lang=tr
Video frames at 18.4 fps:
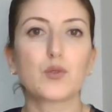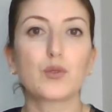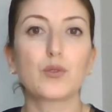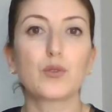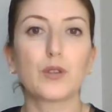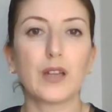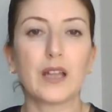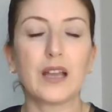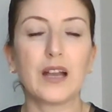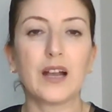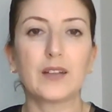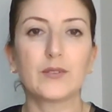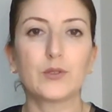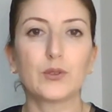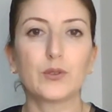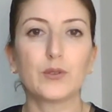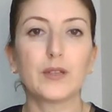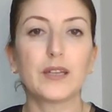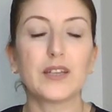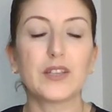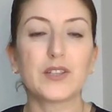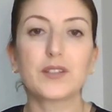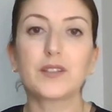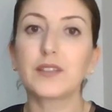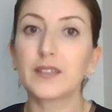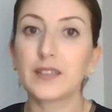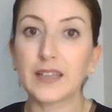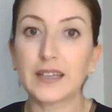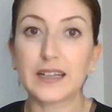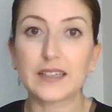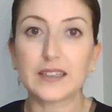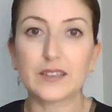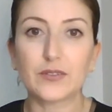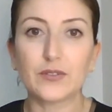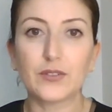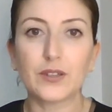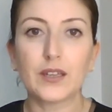Çünkü güney ay düğümü eşittir
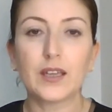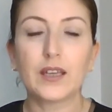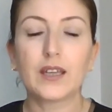negatif,